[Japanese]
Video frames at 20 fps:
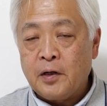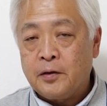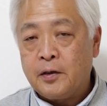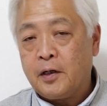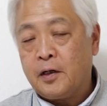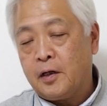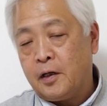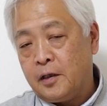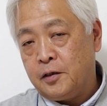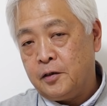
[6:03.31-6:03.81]

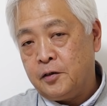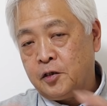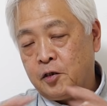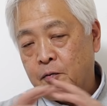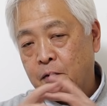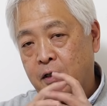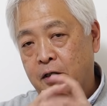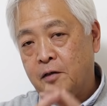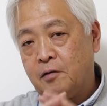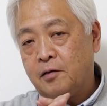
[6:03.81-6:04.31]
だか
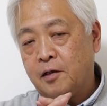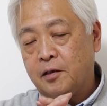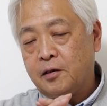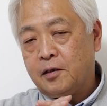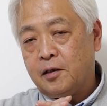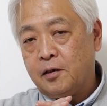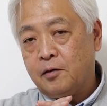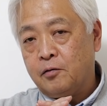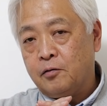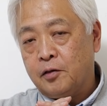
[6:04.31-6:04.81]
1バレルあ
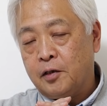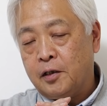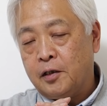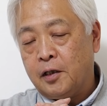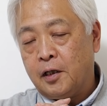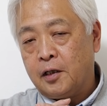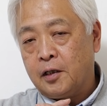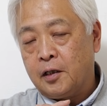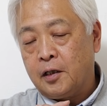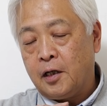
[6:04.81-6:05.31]
たりの値
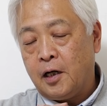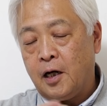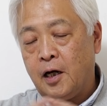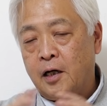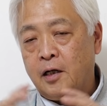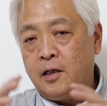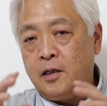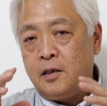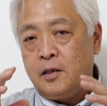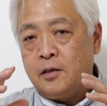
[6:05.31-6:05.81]
段
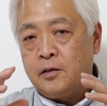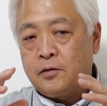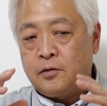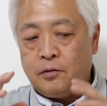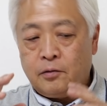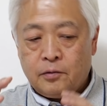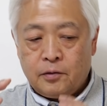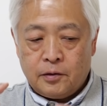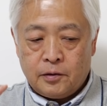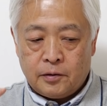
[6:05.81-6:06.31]
が
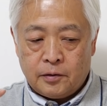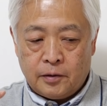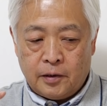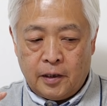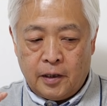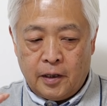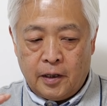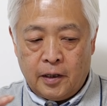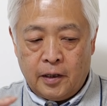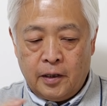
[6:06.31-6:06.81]
そうです
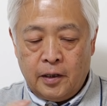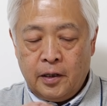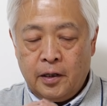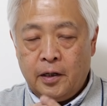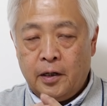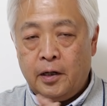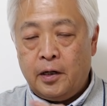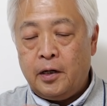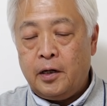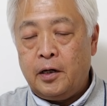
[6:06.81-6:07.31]
ね、
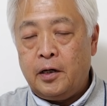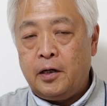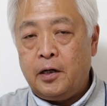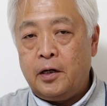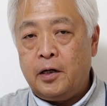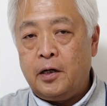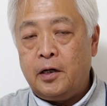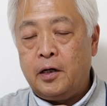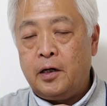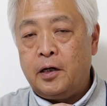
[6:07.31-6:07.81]

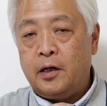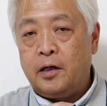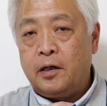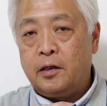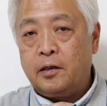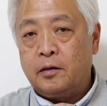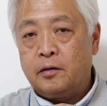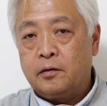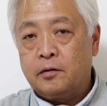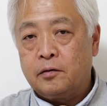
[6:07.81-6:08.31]

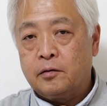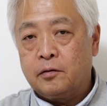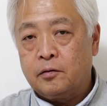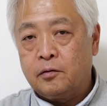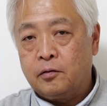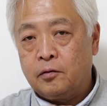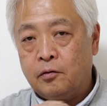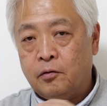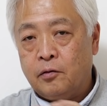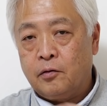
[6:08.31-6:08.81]

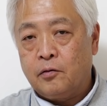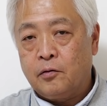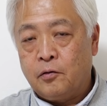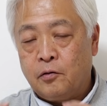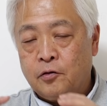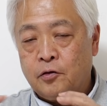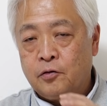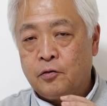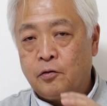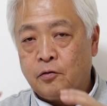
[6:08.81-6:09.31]

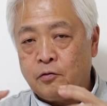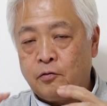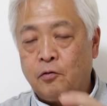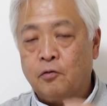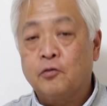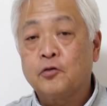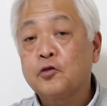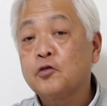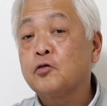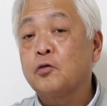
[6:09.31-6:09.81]
50ドル
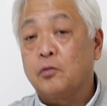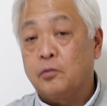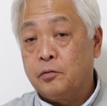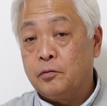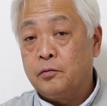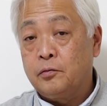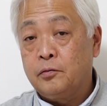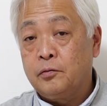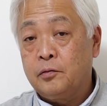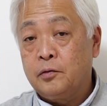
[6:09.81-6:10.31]
60
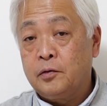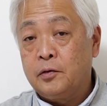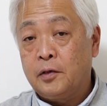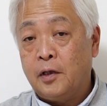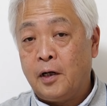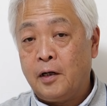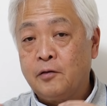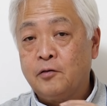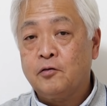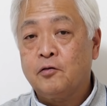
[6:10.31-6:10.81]
ドル
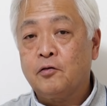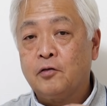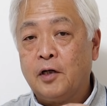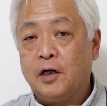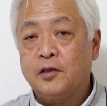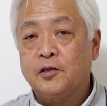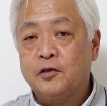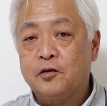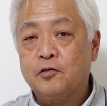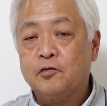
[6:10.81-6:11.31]
70ドル
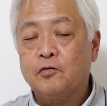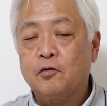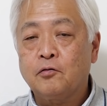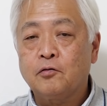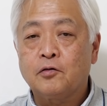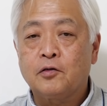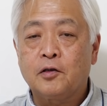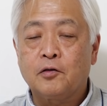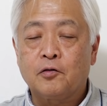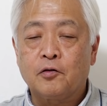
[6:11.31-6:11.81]
80
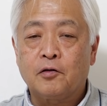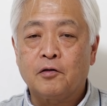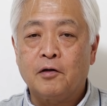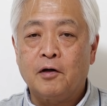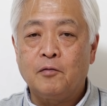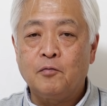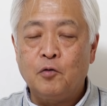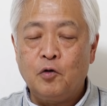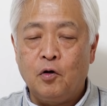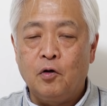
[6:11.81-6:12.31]
ドルって時
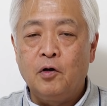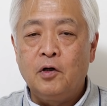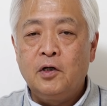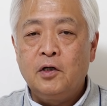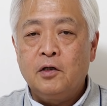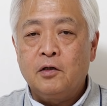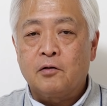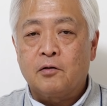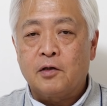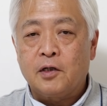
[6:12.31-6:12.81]
はも
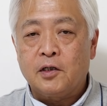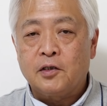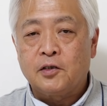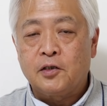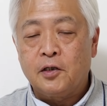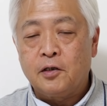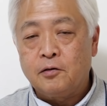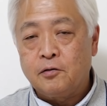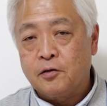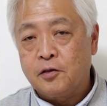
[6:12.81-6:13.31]
うこれは
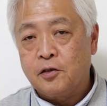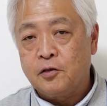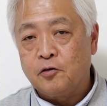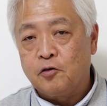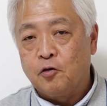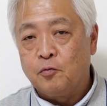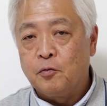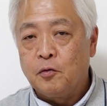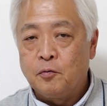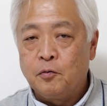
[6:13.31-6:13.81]
シェール企
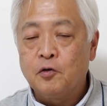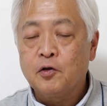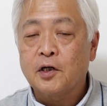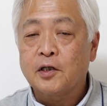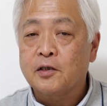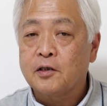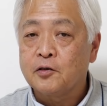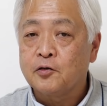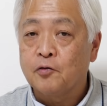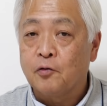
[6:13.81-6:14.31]
業も儲
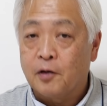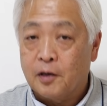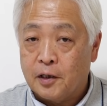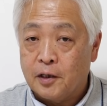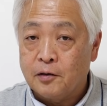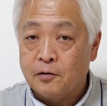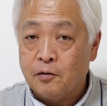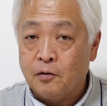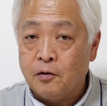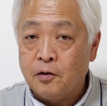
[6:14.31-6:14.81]
かってしょうが
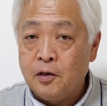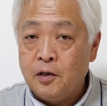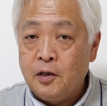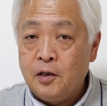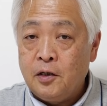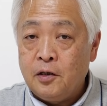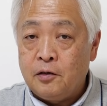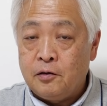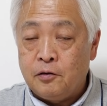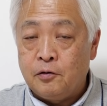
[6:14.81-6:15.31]
ないと
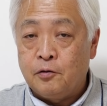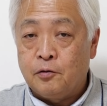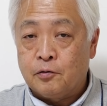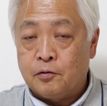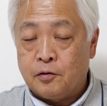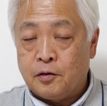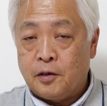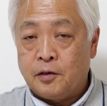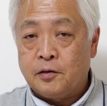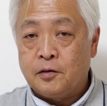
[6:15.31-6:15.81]
いう
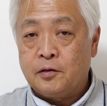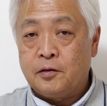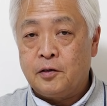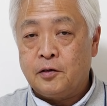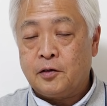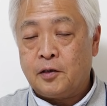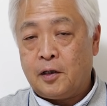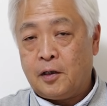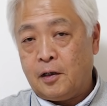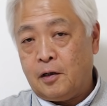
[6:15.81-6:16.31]
ことです。
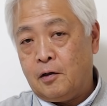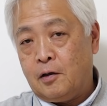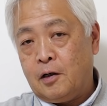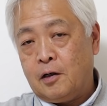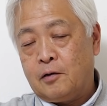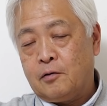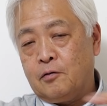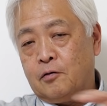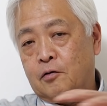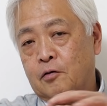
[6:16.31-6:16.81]
ですから
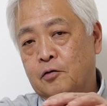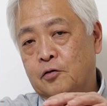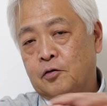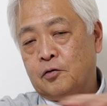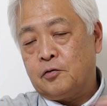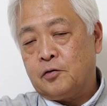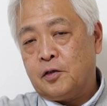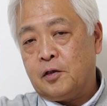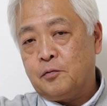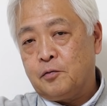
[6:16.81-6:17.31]

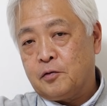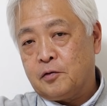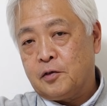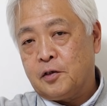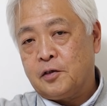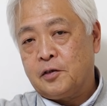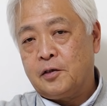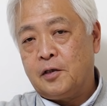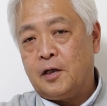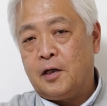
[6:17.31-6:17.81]
中西部の
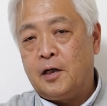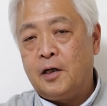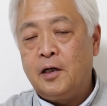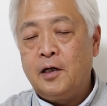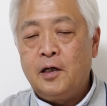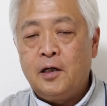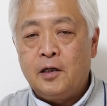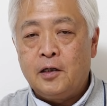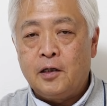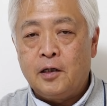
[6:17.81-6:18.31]
ですね、
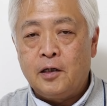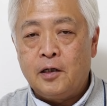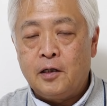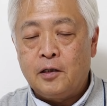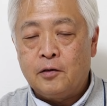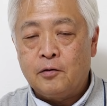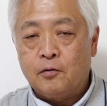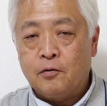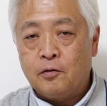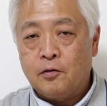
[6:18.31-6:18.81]

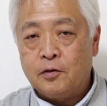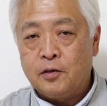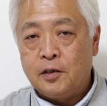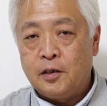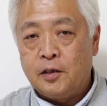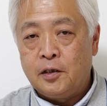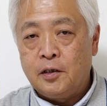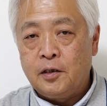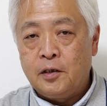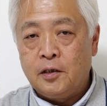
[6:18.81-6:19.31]
ところ
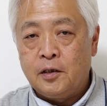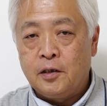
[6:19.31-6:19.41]
に、